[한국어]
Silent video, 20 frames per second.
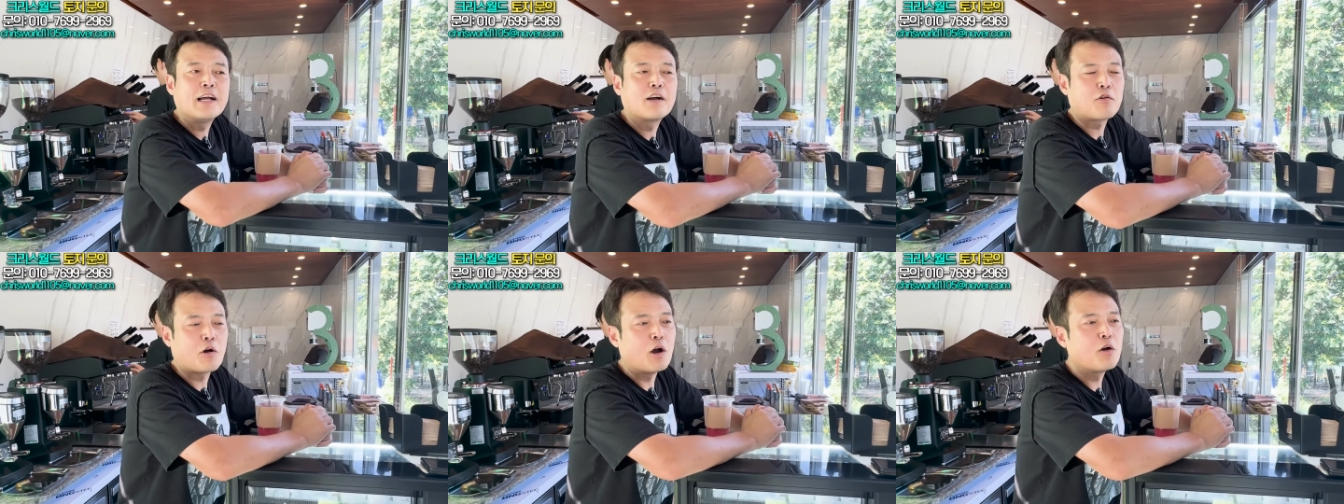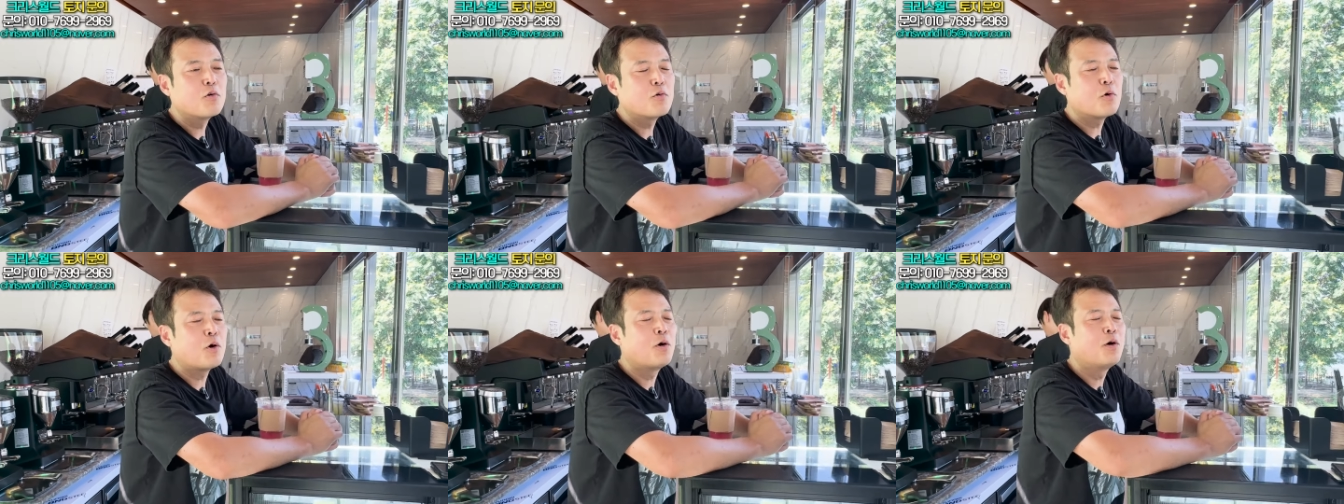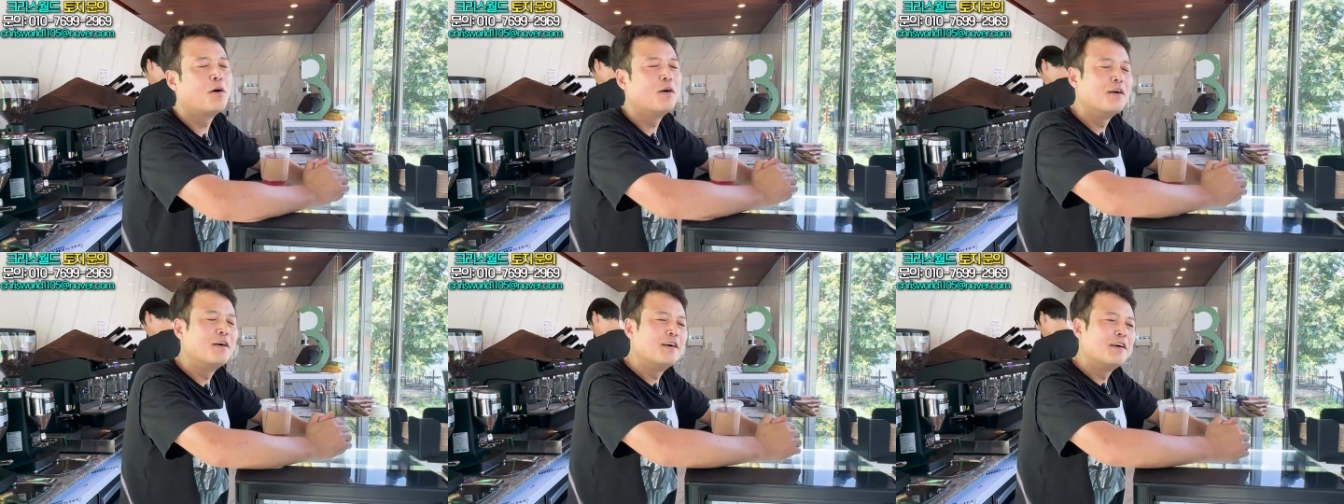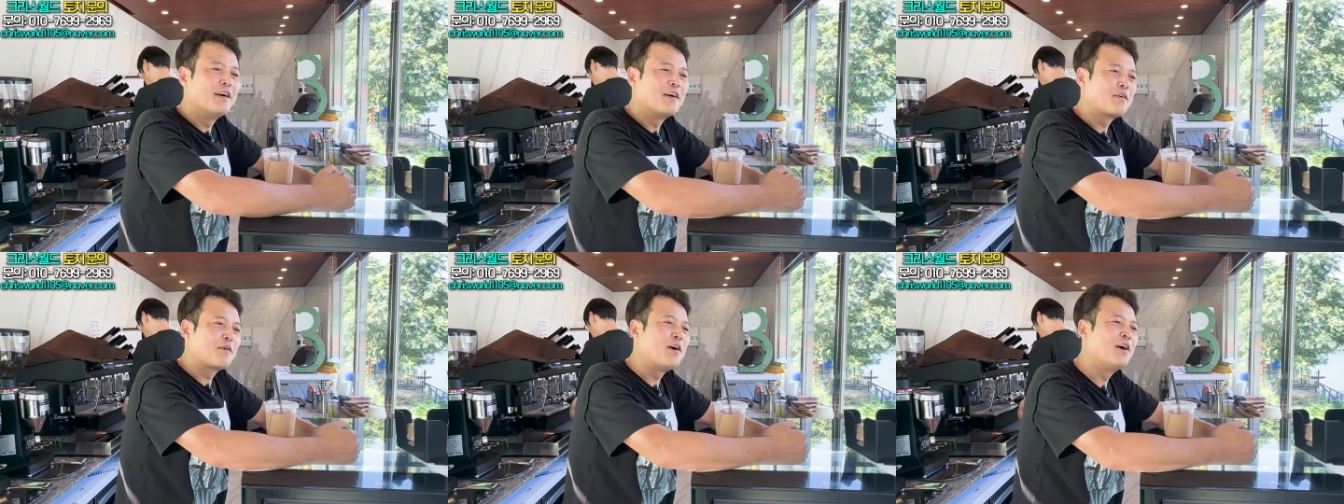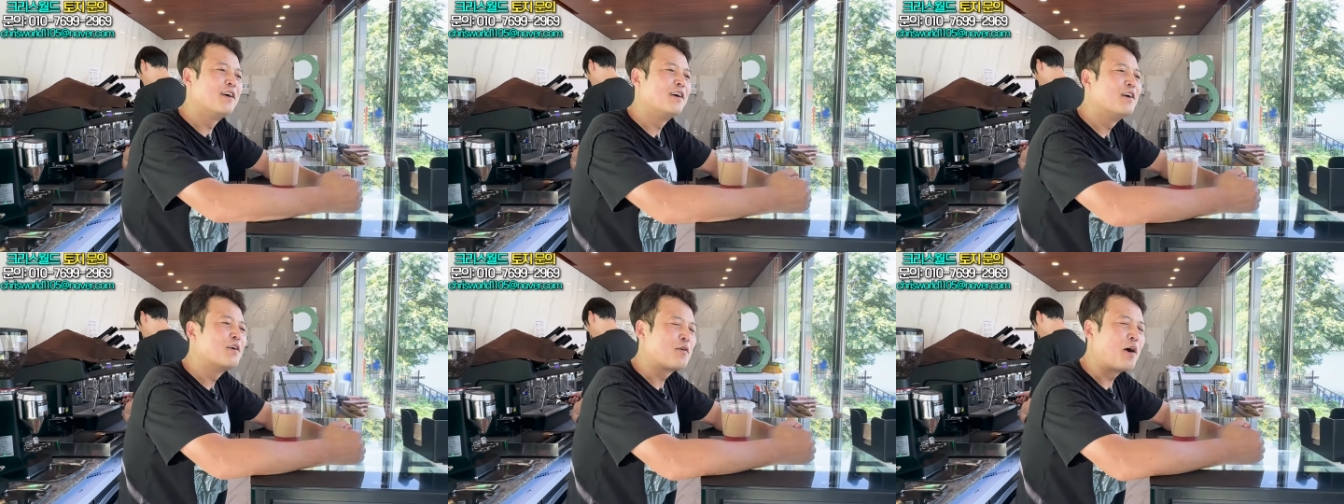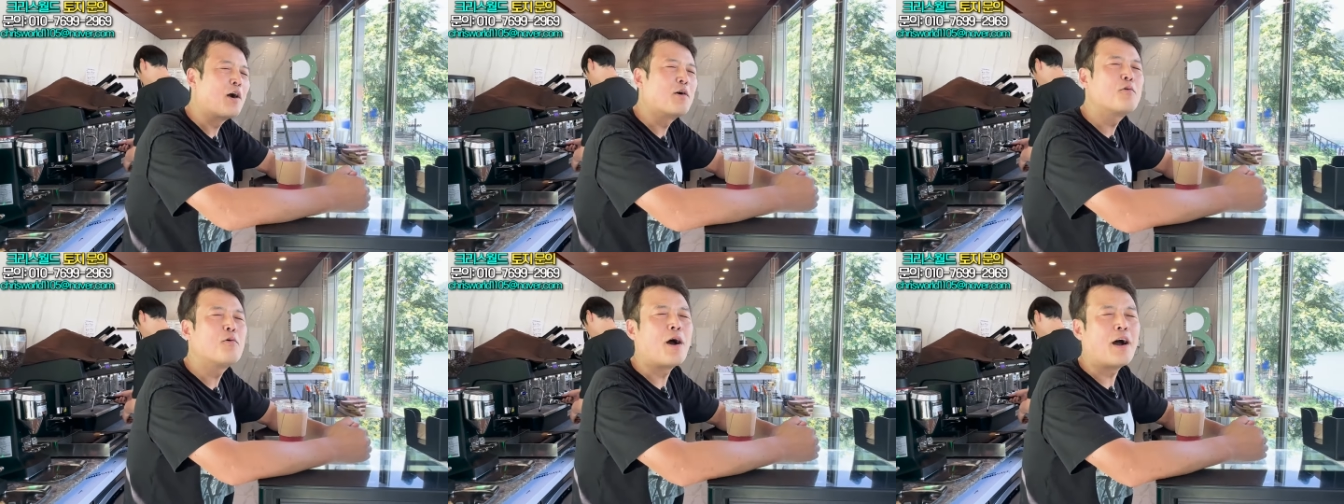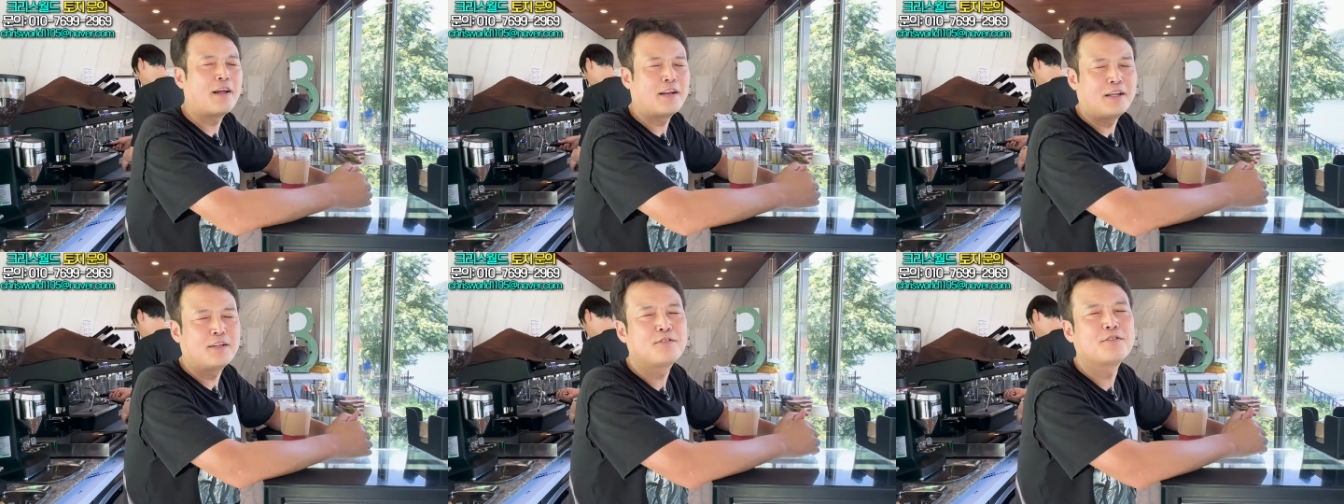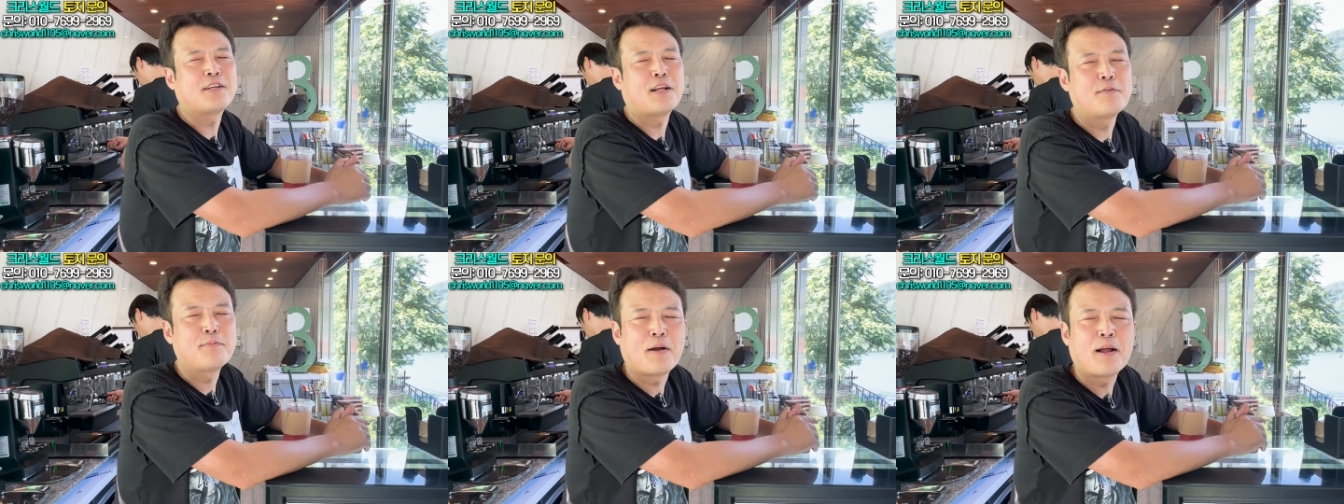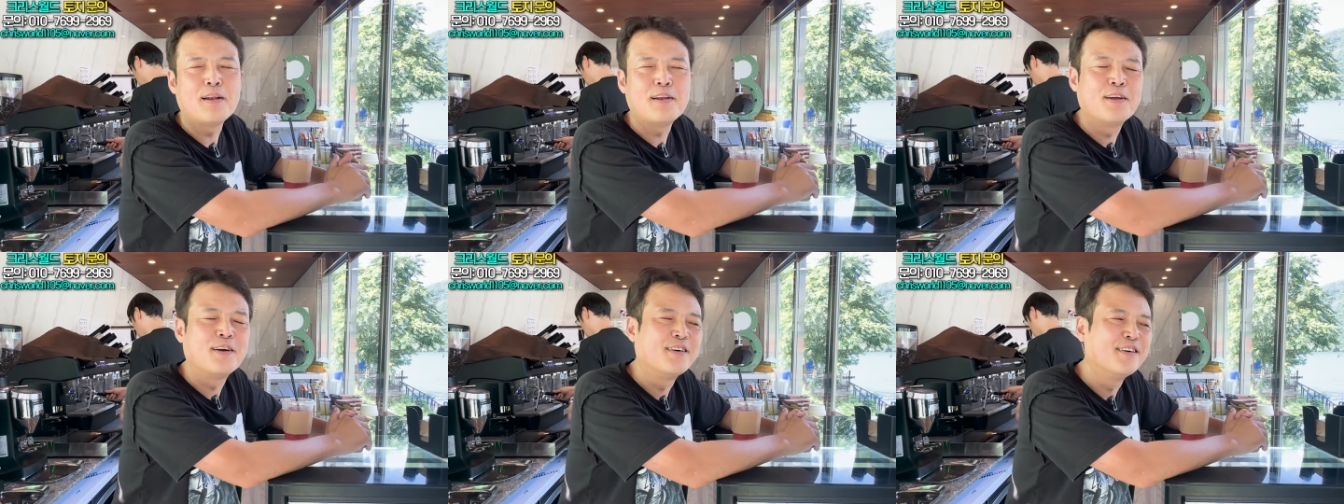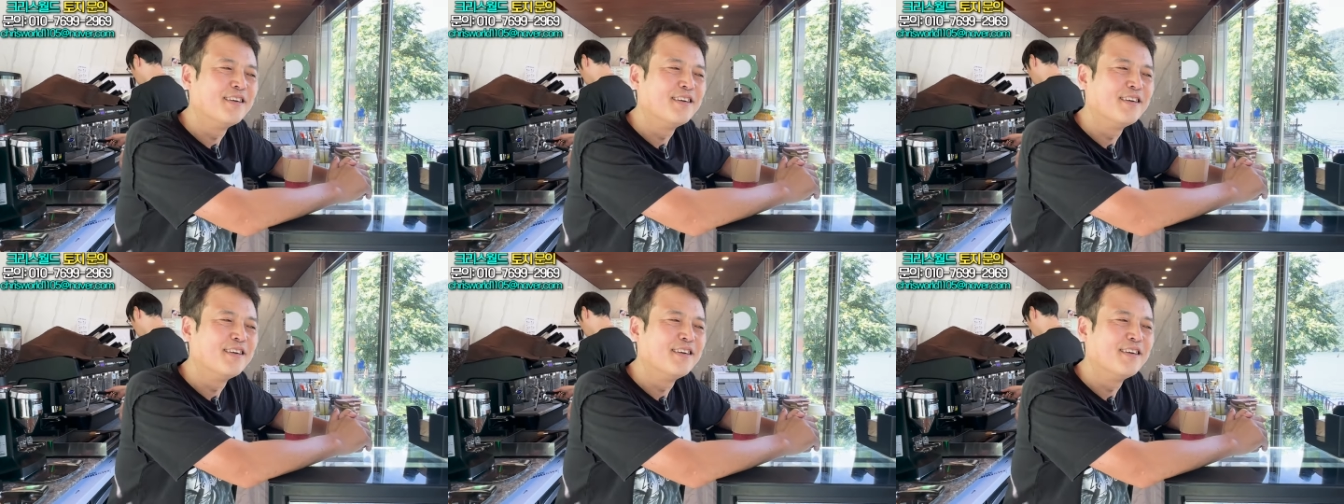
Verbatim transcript: 광고 안 해도 잘 팔려.